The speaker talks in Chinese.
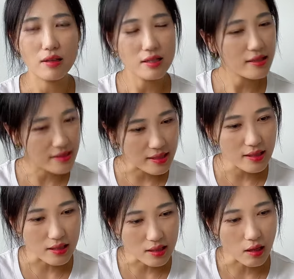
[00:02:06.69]
但这个奇
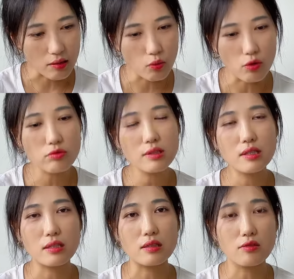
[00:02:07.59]
技淫巧呢，我估计
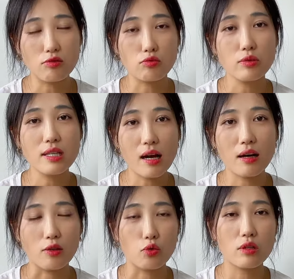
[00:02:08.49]
已经足以让
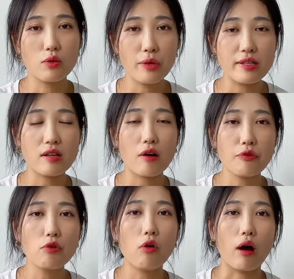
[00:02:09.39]
很多人为之而
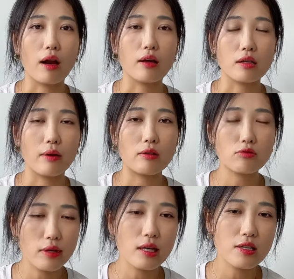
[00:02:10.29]
疯狂了，是吧？
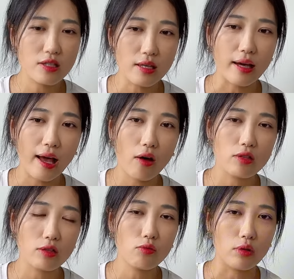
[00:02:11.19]
作为一个摄影爱好
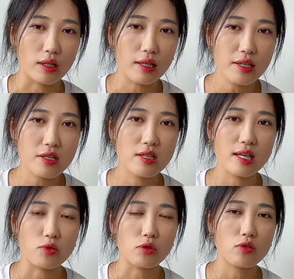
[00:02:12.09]
者的我呢，一时
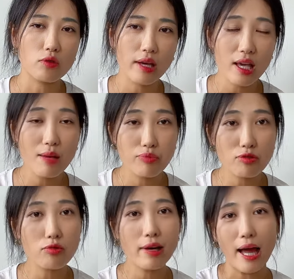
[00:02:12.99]
也觉得说，哎，不
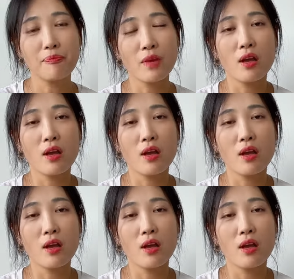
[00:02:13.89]
错呀。